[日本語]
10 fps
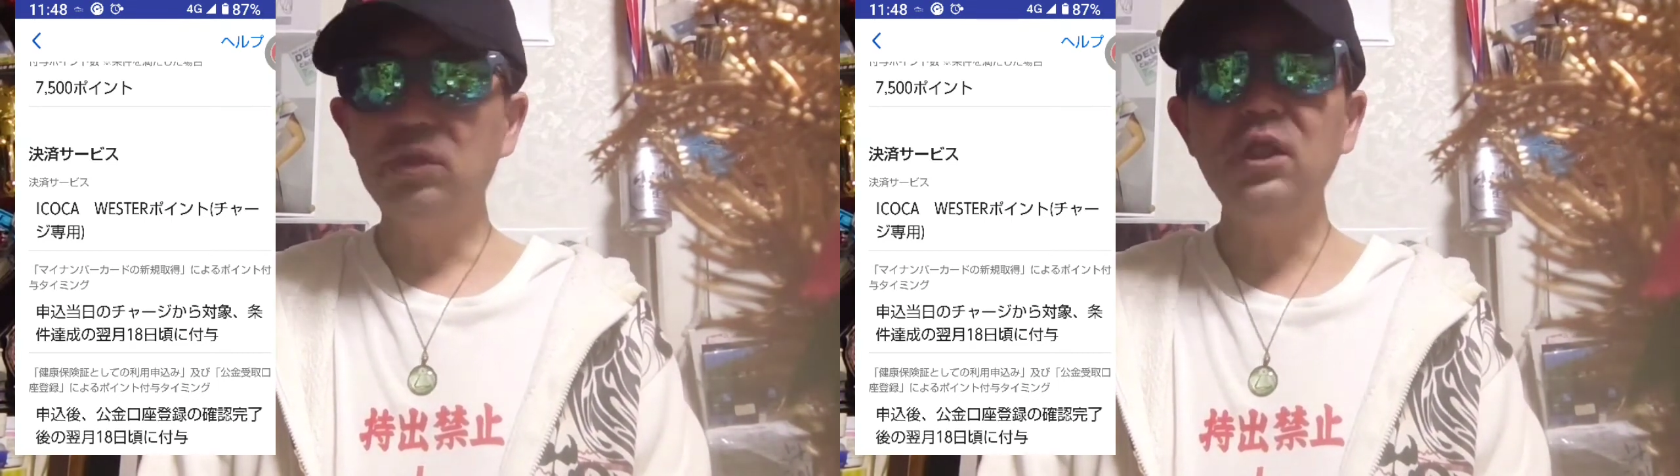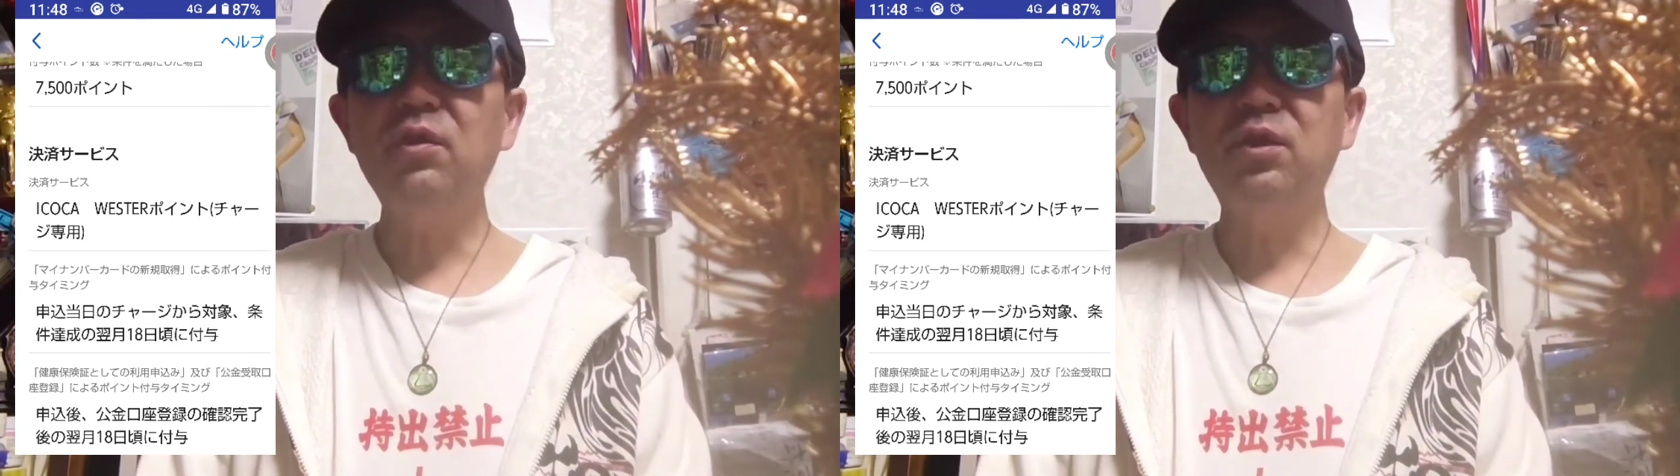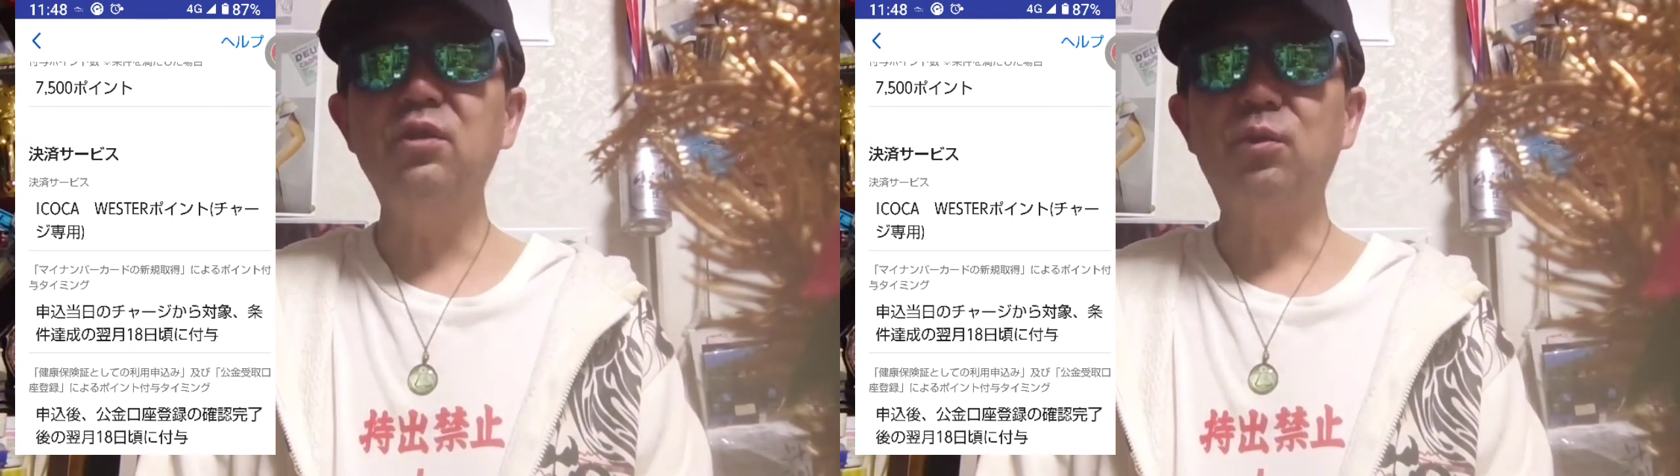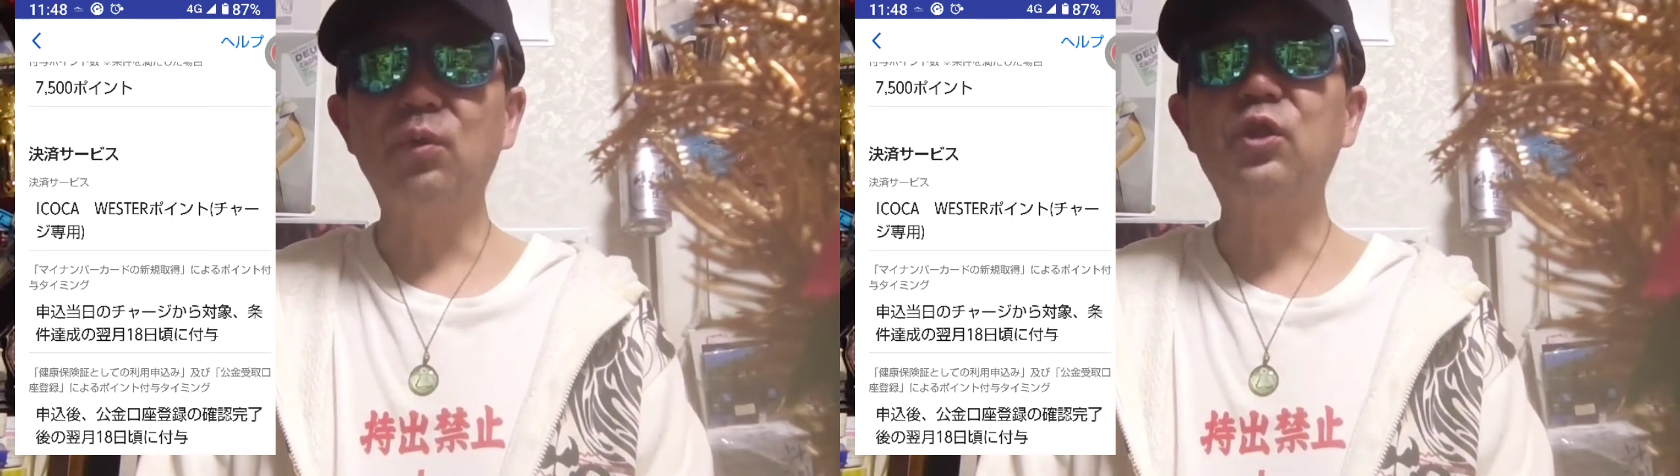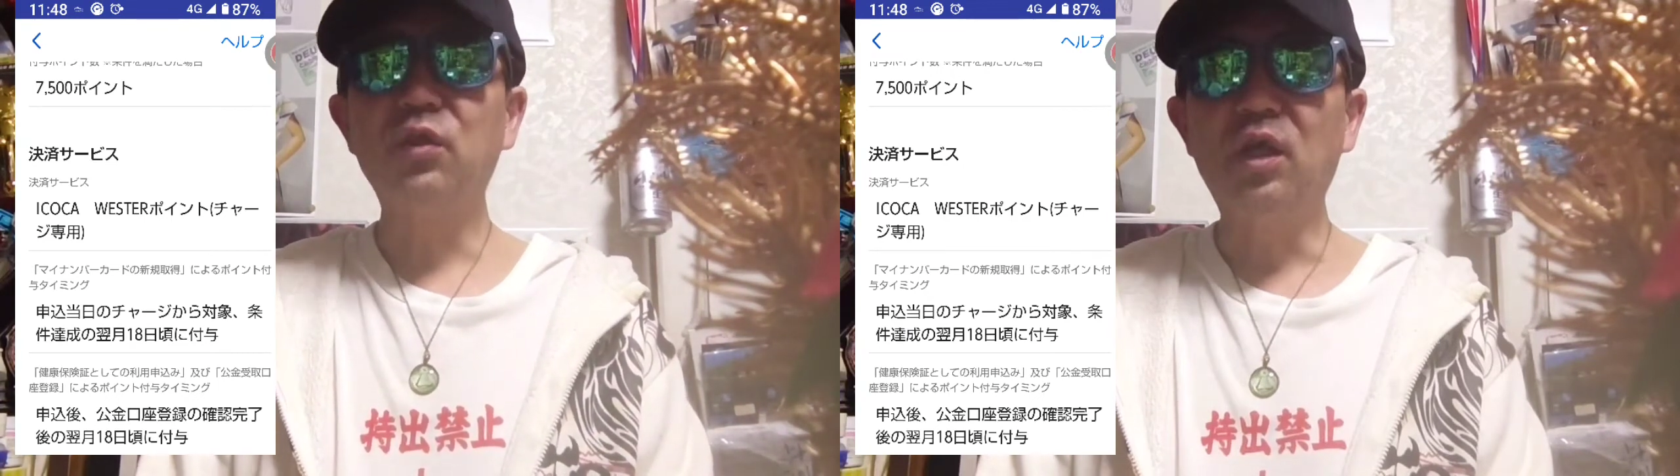しなくていいんです
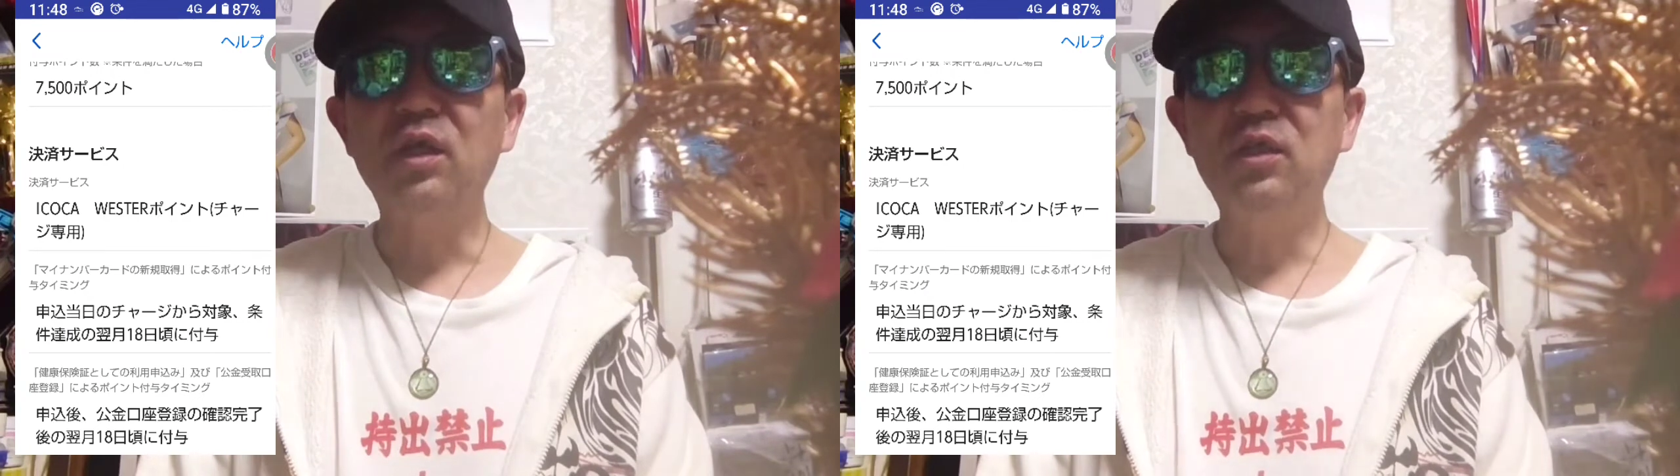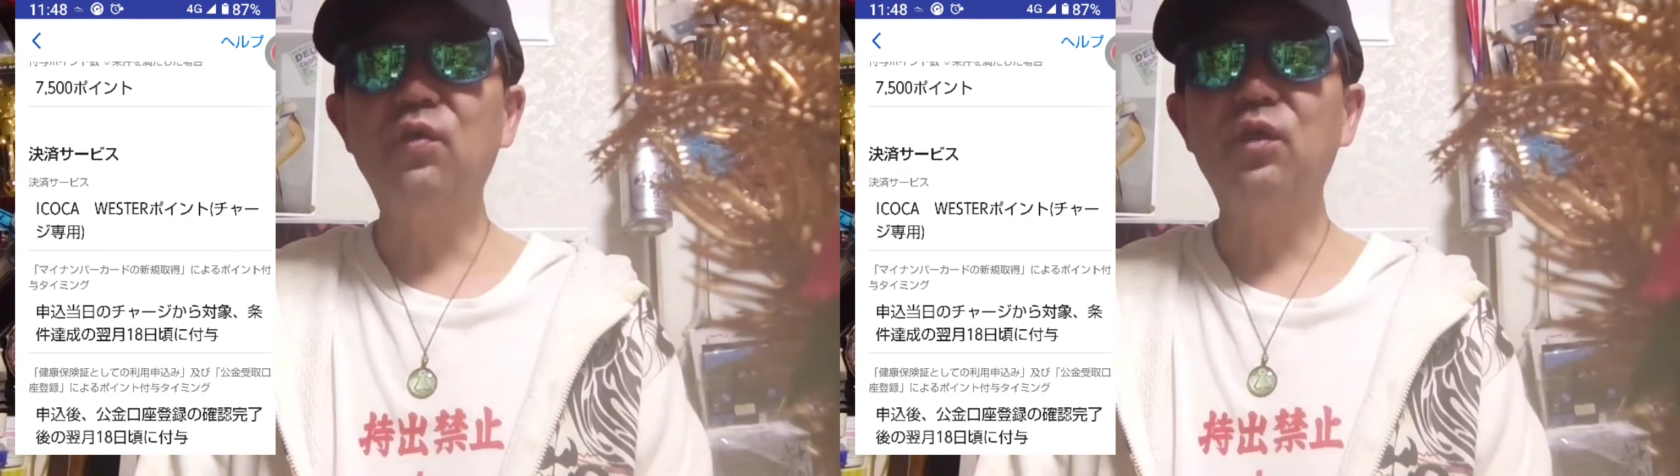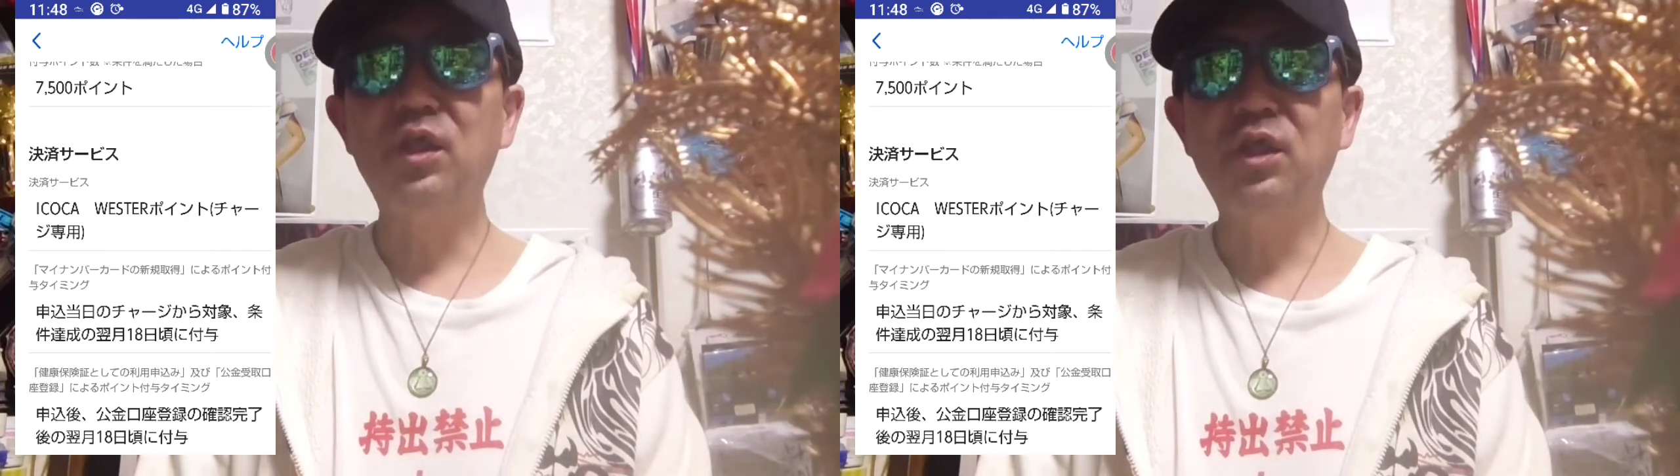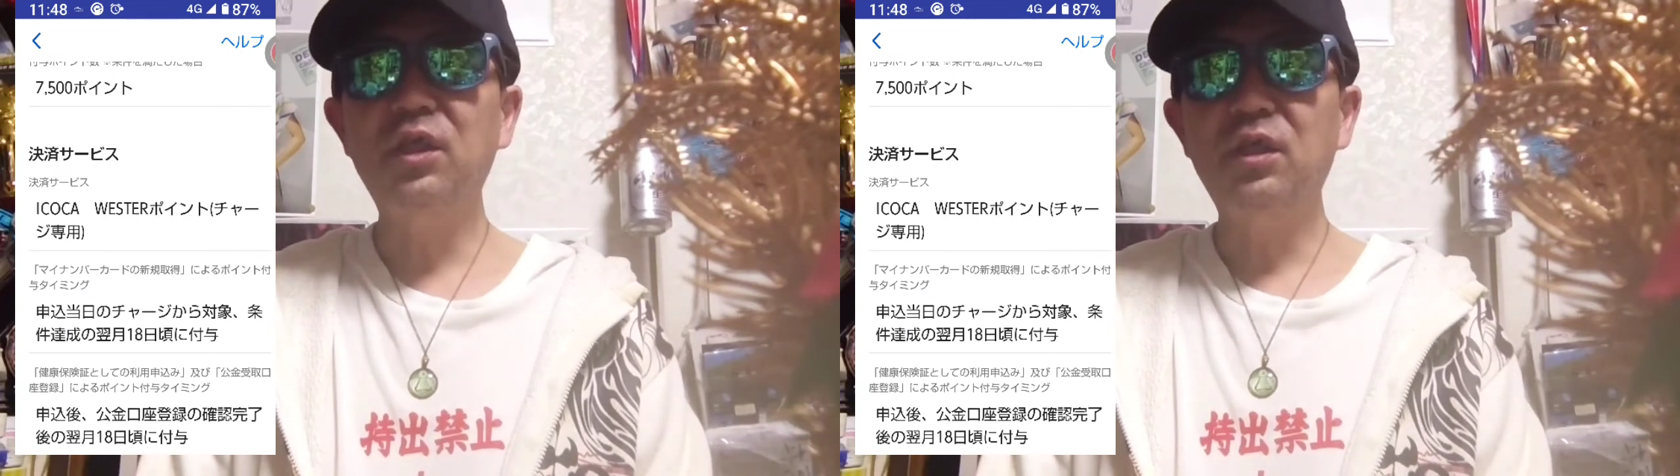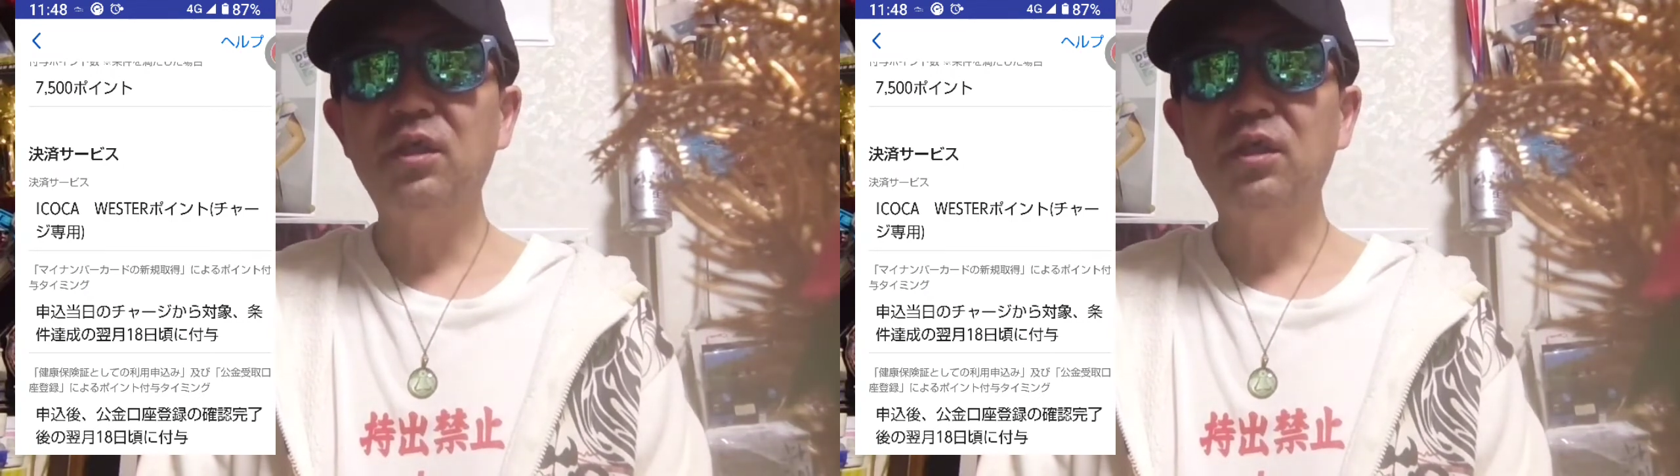よこっちは基本的に